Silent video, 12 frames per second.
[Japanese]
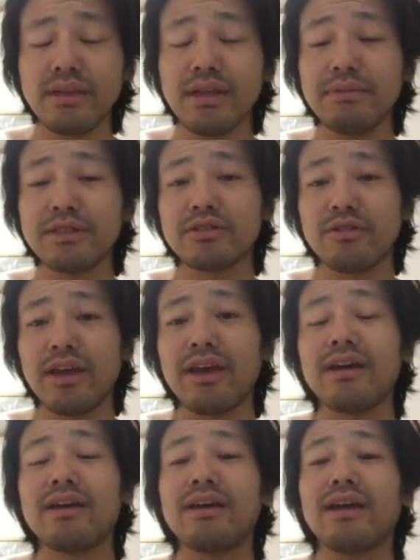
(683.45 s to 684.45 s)
秘密のね、
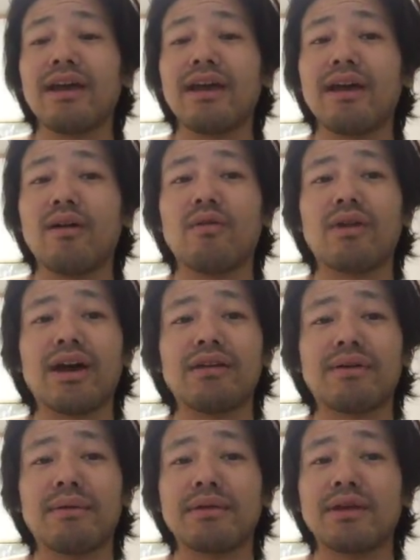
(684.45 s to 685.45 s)
えー、
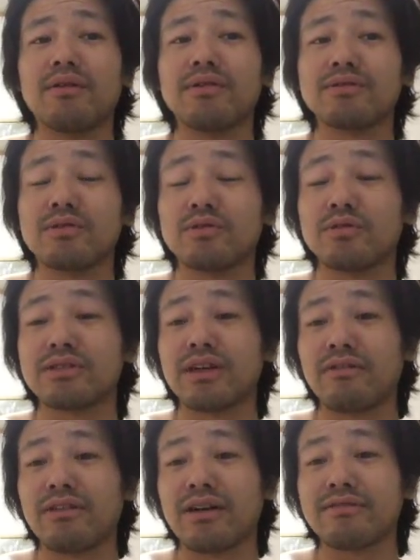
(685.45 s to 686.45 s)
オンラインファミリーオフィスの詳
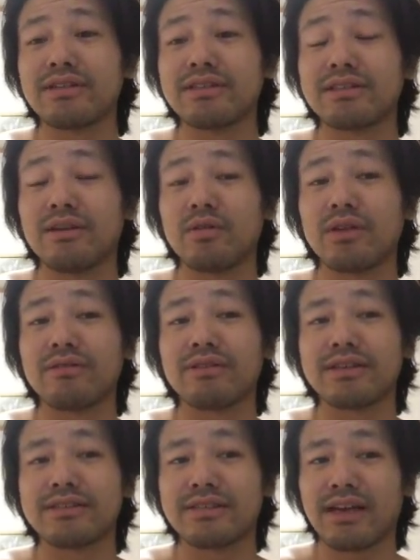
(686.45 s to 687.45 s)
細を確認しておいてく
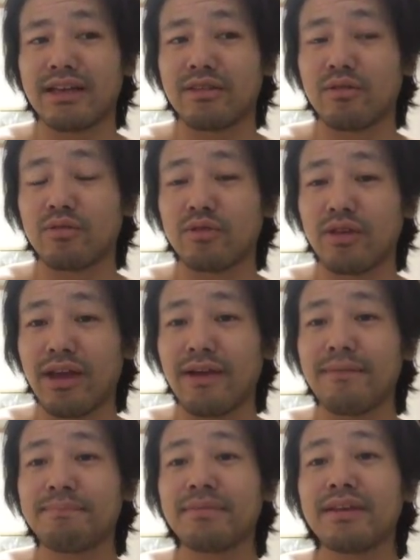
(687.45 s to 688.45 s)
ださいということ
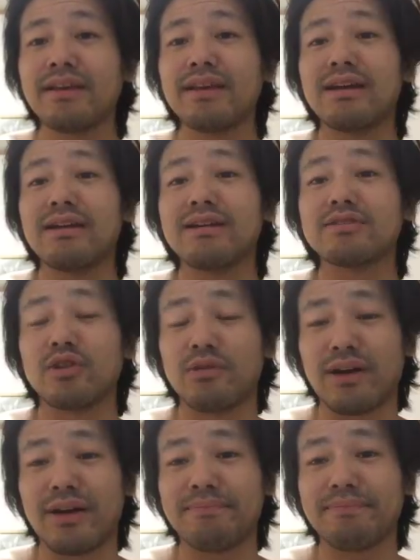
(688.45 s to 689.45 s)
で、それで
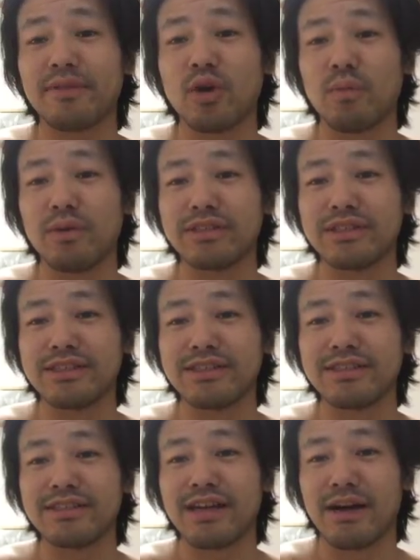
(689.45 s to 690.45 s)
は今日も一
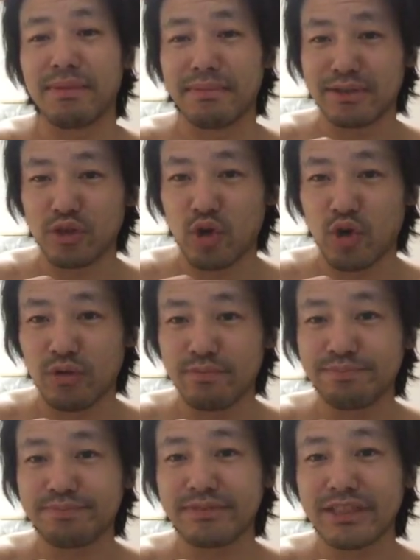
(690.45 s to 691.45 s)
日頑張りましょ
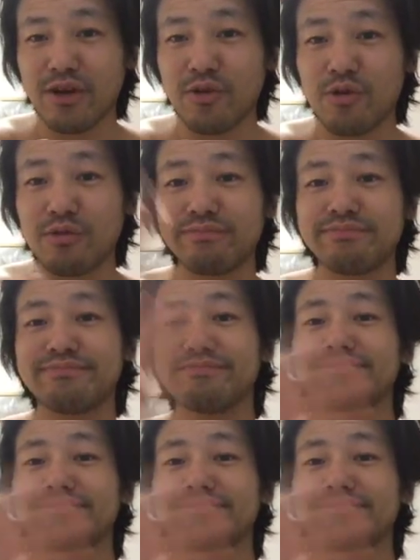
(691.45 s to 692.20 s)
う。チャオ